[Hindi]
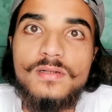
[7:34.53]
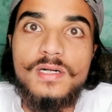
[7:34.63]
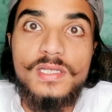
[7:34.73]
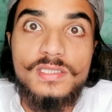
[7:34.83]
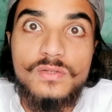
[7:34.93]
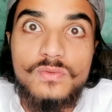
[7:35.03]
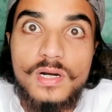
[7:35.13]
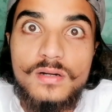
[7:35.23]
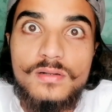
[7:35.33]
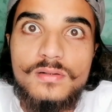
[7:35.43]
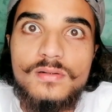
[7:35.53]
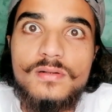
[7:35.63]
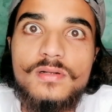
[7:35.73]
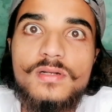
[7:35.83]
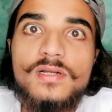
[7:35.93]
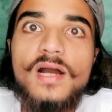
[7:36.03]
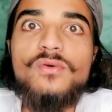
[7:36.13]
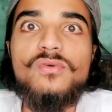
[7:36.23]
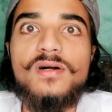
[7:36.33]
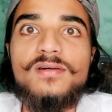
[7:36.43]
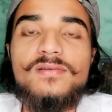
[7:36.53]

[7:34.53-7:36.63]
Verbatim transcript: अरे दरुआ का हुआ